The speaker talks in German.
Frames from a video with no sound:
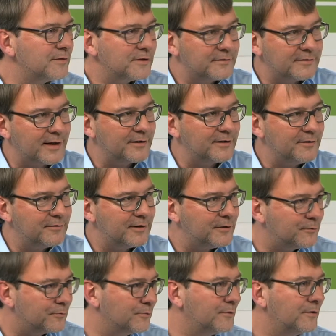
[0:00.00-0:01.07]
Der zeigt die
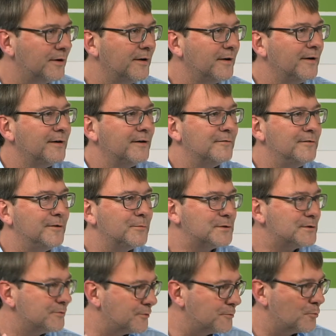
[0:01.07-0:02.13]
Welt so, wie man
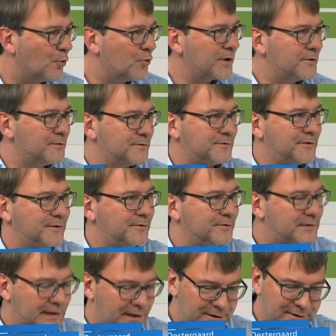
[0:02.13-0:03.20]
sie von Mond aussieht.
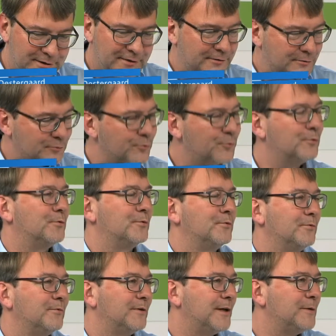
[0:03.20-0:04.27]
Dann sage ich hier, so,
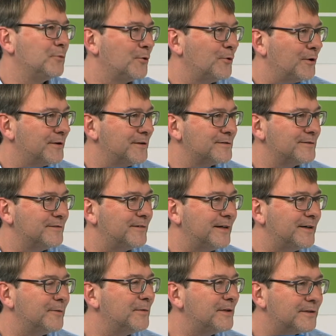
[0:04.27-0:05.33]
dem gehört das die
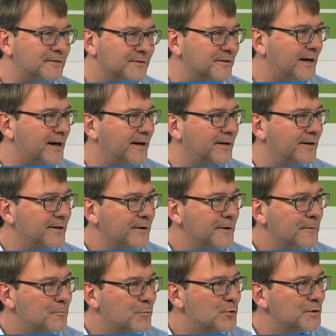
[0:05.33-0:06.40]
Welt. Nämlich, da sind keine
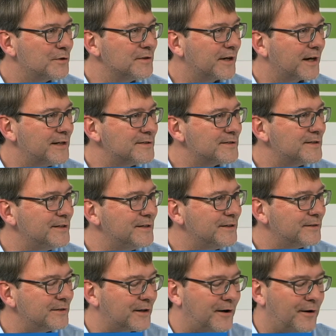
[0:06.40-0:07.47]
bunten
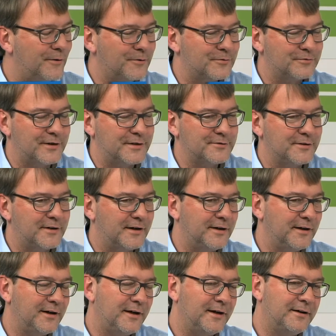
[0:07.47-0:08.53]
Grenzlinien drauf. Also
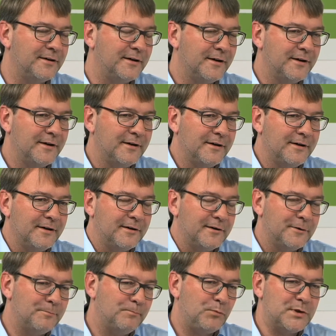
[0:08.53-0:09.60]
dahingehend
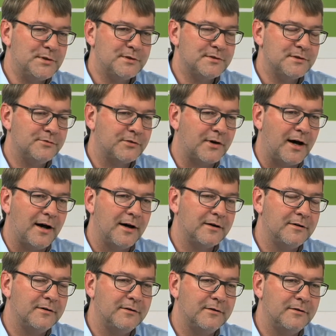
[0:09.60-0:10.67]
ähm, ist es eine
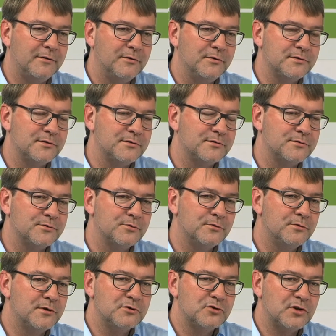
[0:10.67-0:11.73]
Frage, ist es
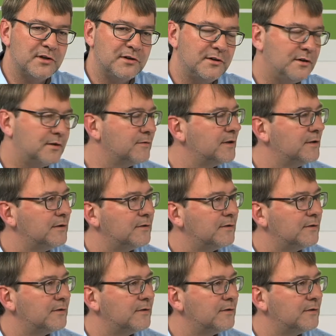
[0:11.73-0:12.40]
unanständig, wenn die